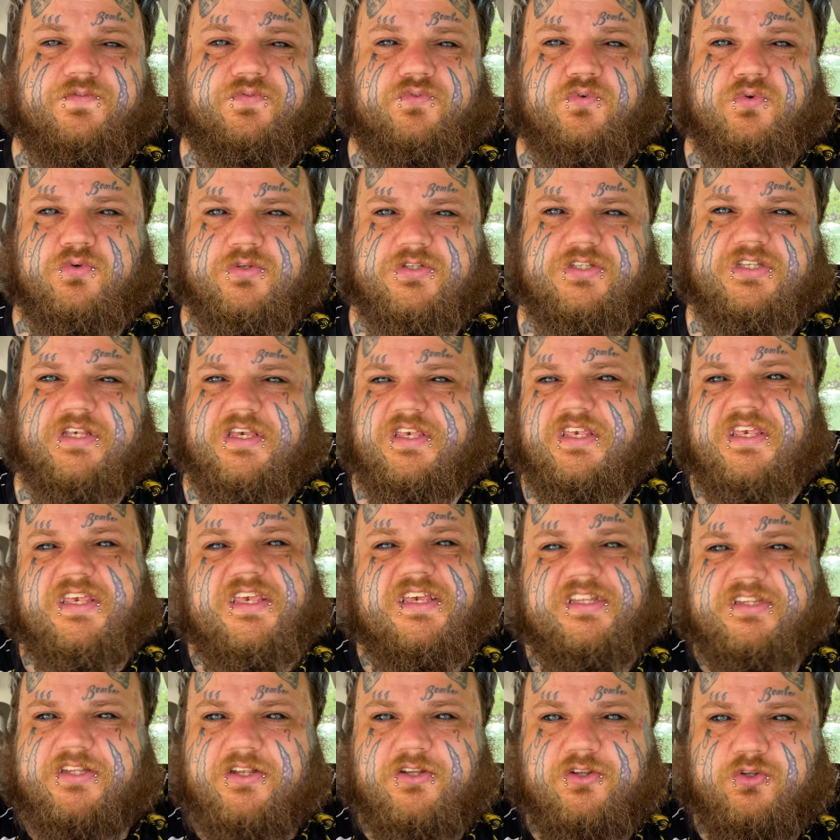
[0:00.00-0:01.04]
вкусно и
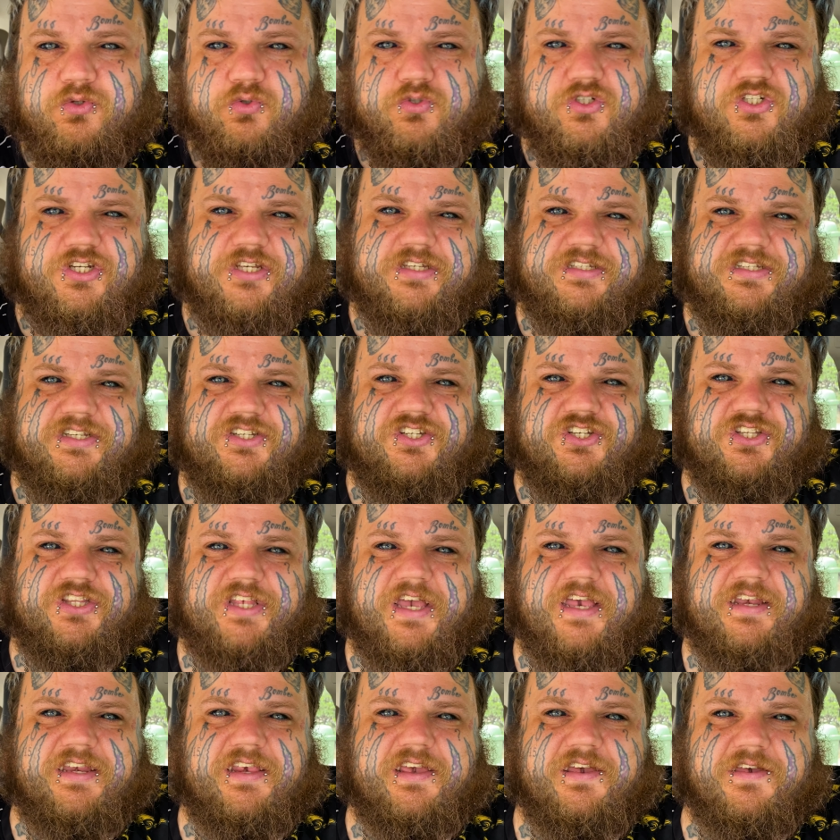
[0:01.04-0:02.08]
это лучшее
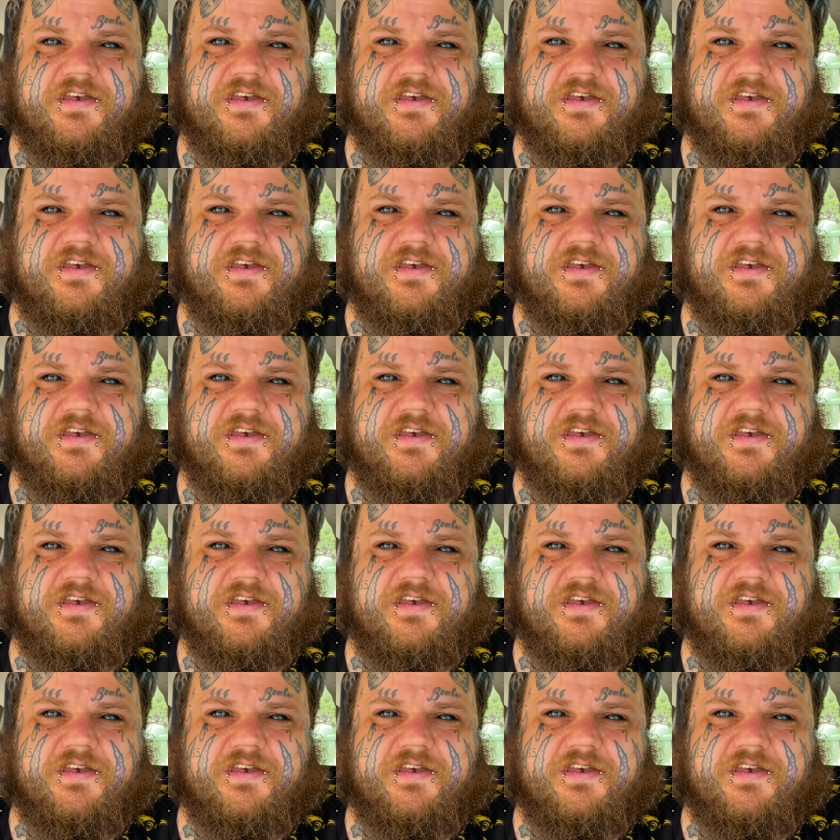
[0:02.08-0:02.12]
сочетание.